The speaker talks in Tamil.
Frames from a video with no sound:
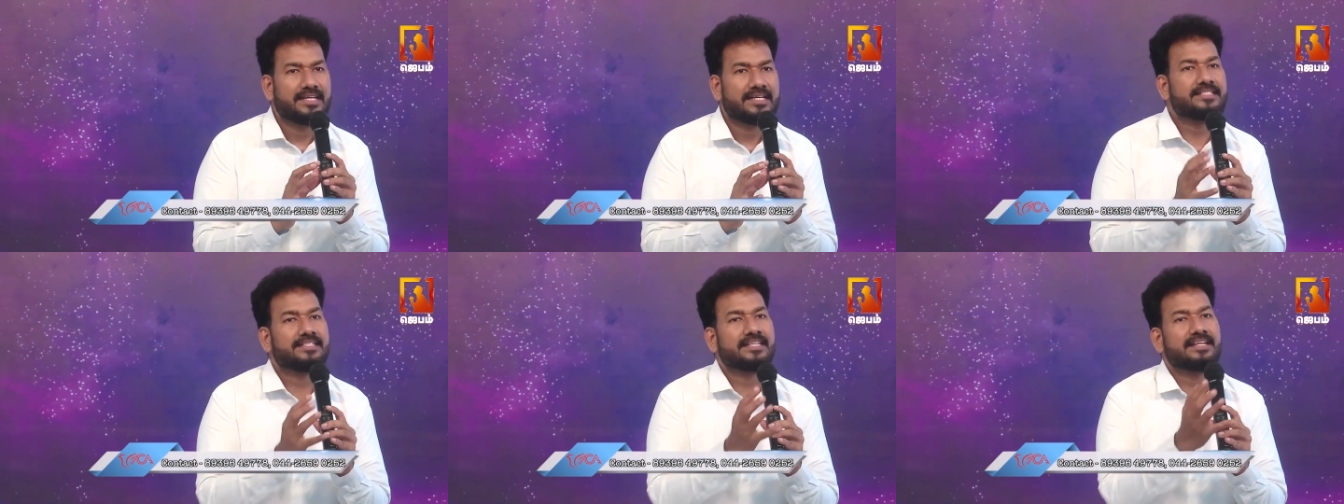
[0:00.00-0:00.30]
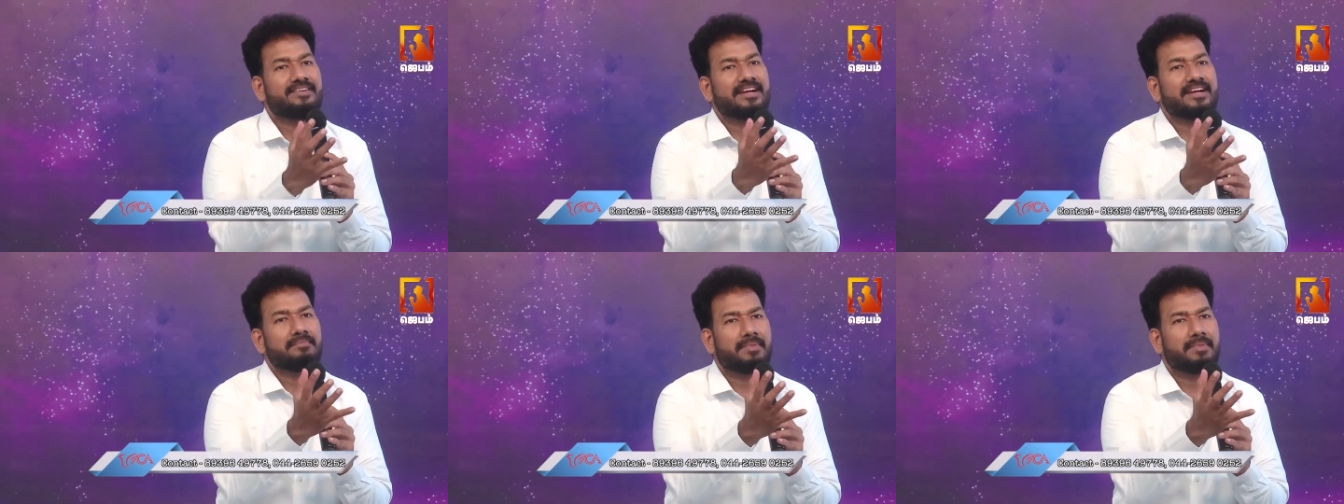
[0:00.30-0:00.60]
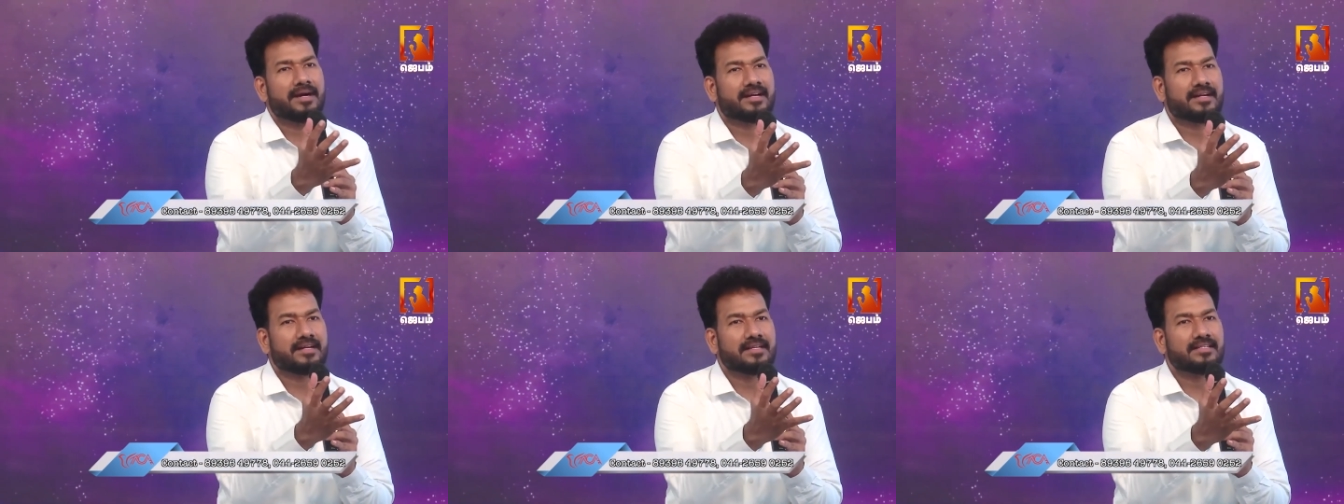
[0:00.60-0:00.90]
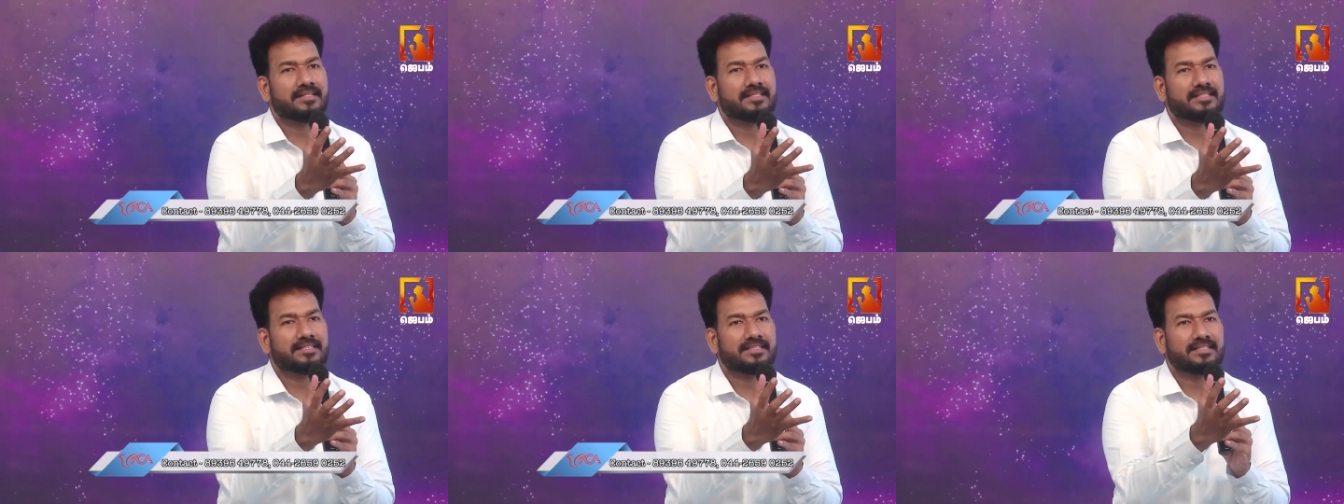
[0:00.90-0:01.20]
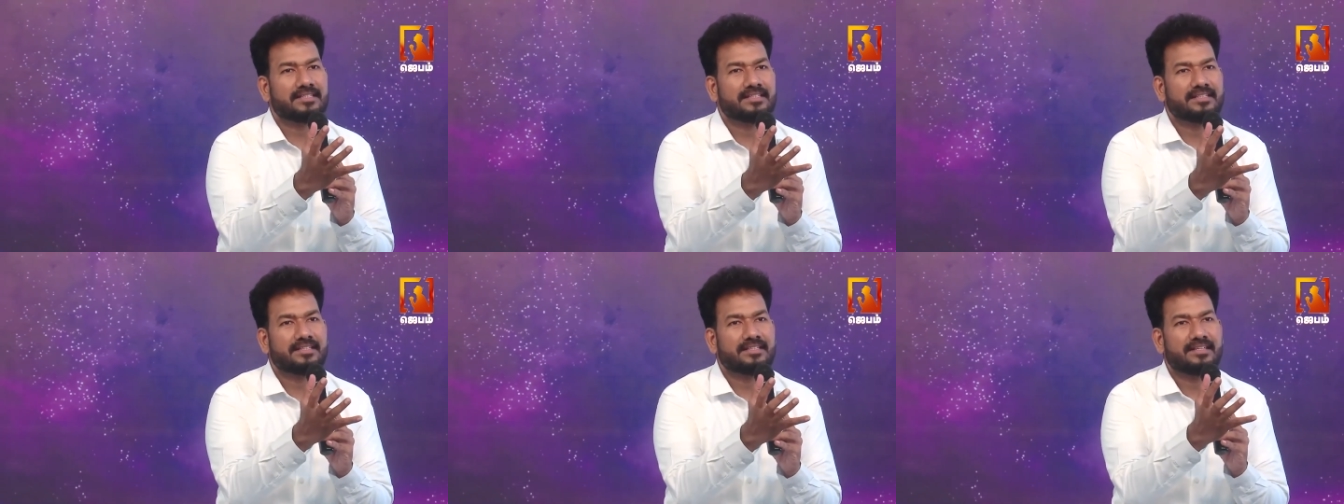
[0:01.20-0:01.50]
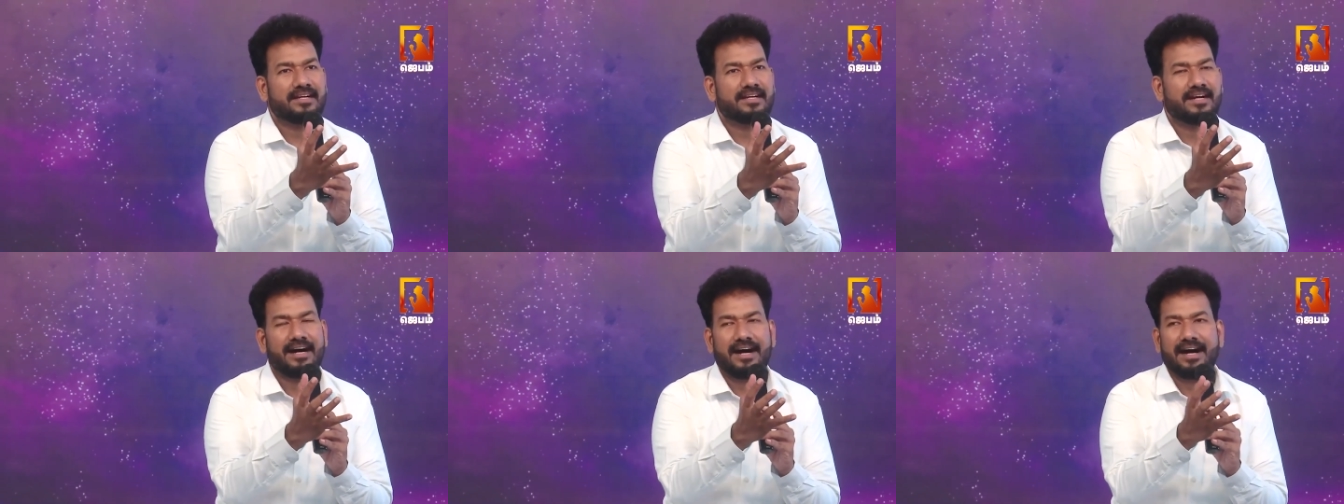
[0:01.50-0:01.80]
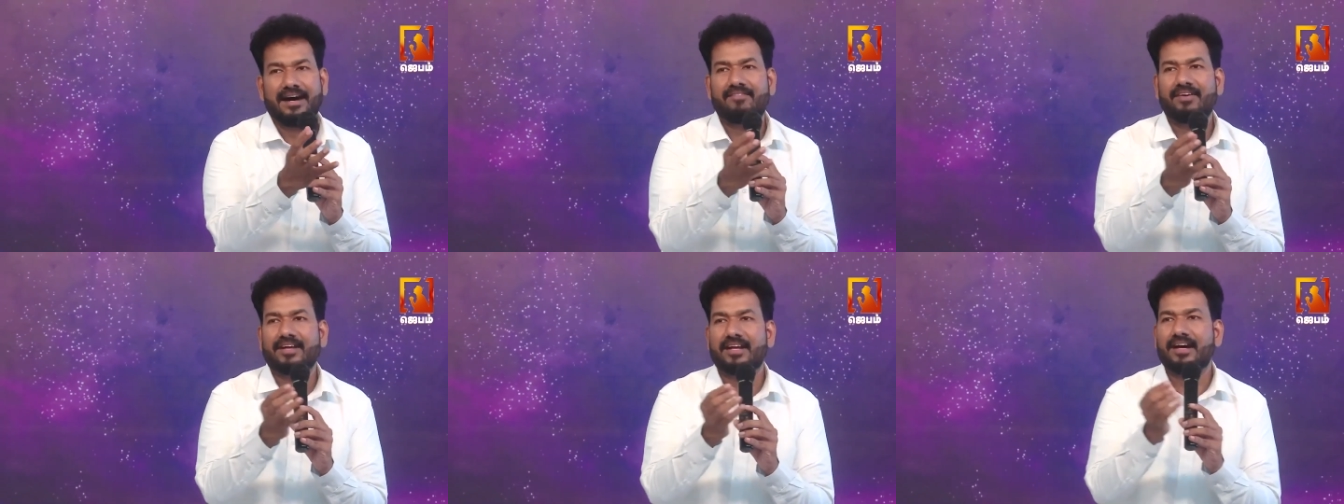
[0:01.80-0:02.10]
இஸ்ரேல் மக்களுக்கு
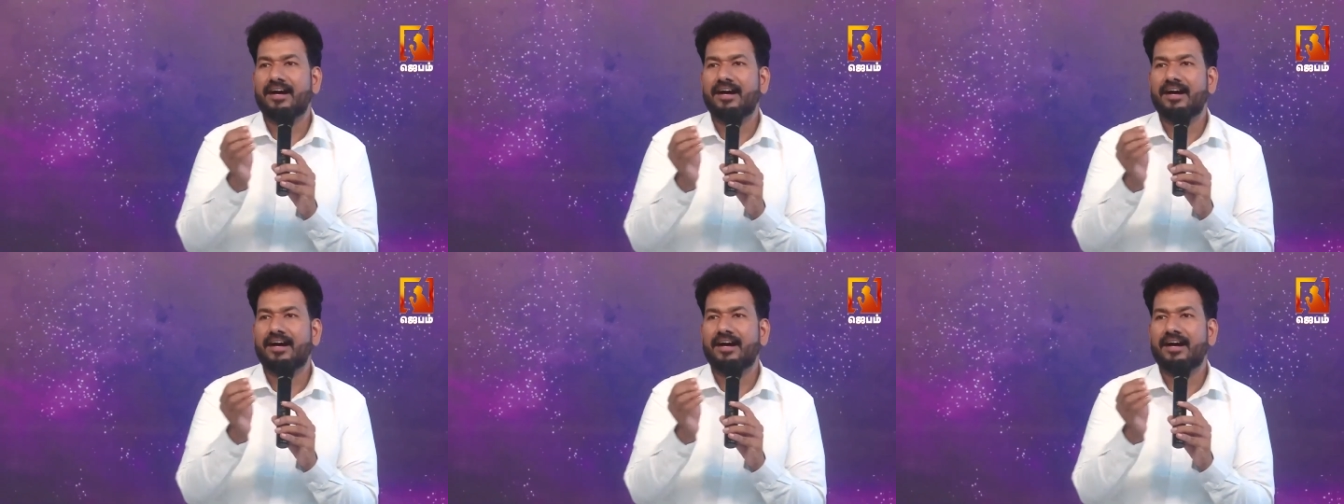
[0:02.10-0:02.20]
அவர்